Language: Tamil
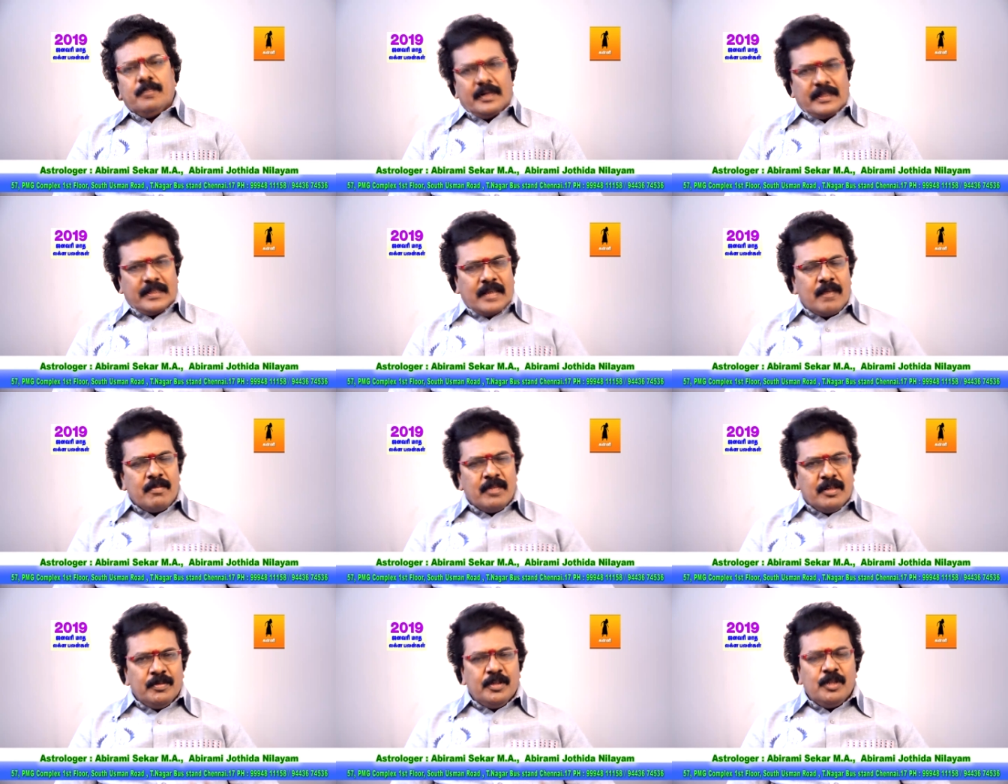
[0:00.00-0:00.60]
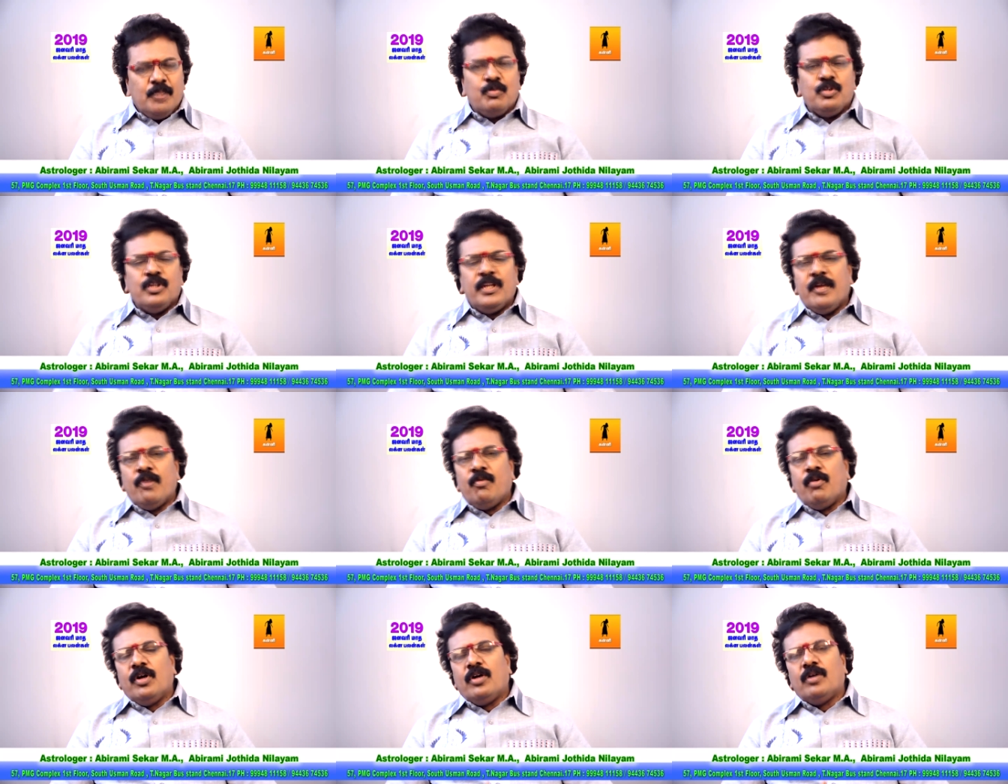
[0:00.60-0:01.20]
பத்தாம் அதிபதி
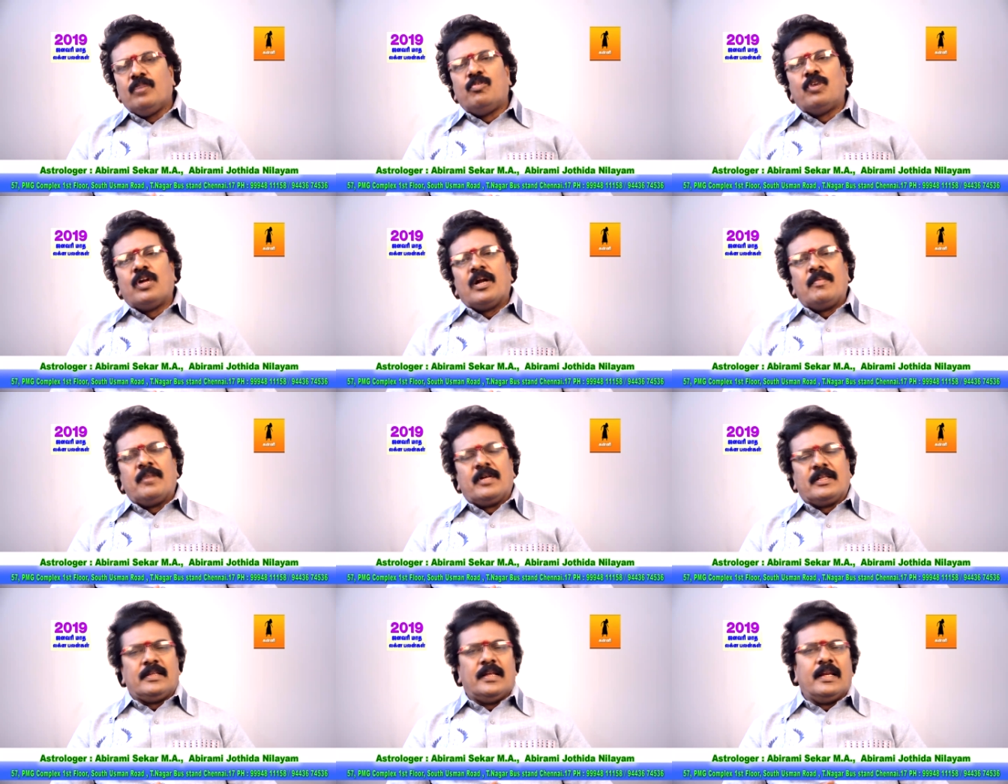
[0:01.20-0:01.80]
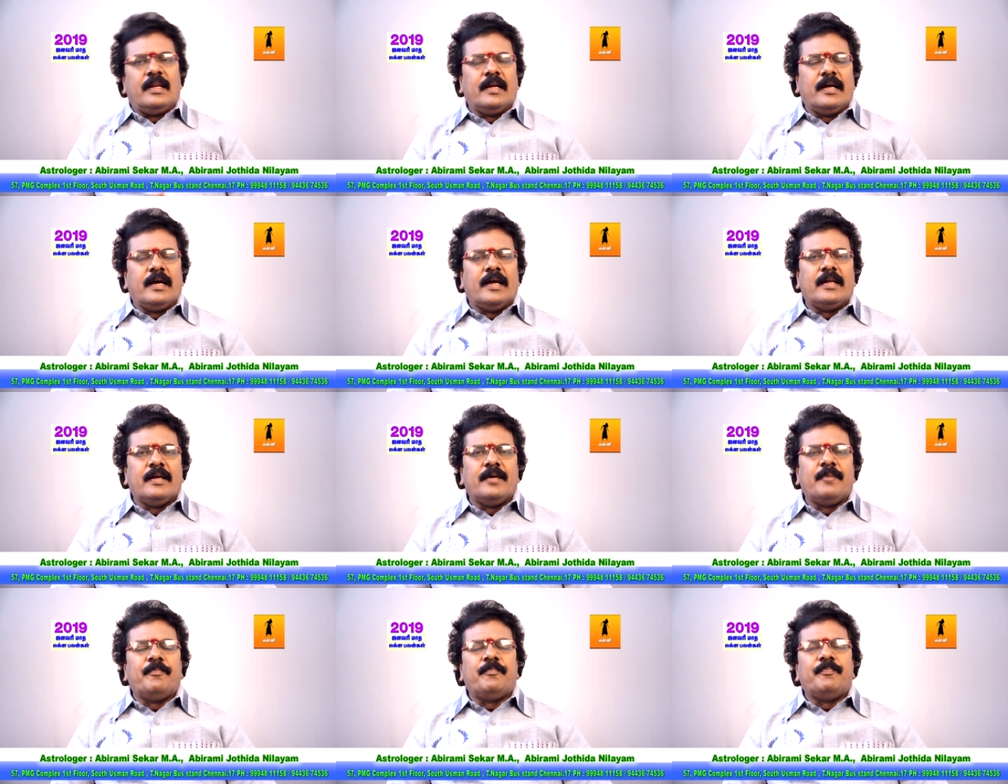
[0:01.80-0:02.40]
புதனே உங்களுக்கு மூணாம் இடத்தில்
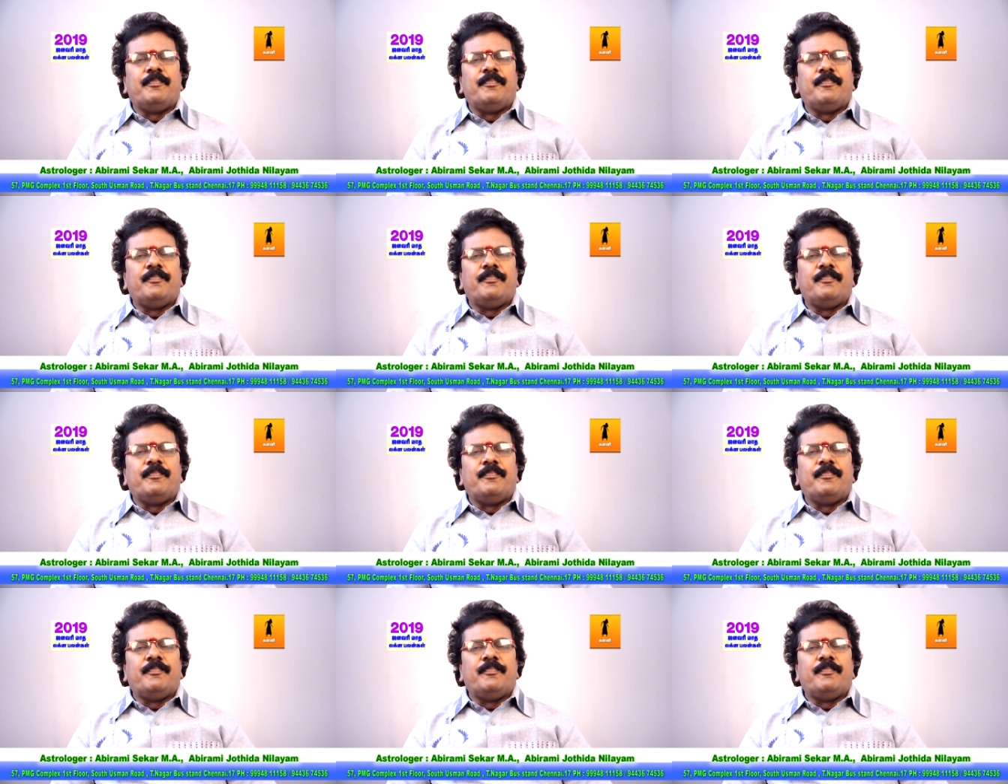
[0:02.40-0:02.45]
இருக்கார்